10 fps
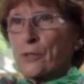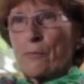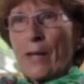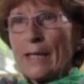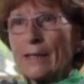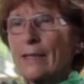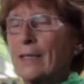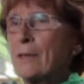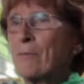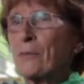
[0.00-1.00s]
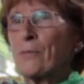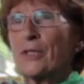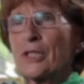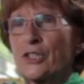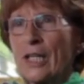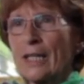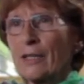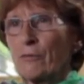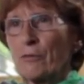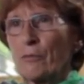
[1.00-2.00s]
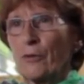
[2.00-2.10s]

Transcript: Era una cosa dentro di me.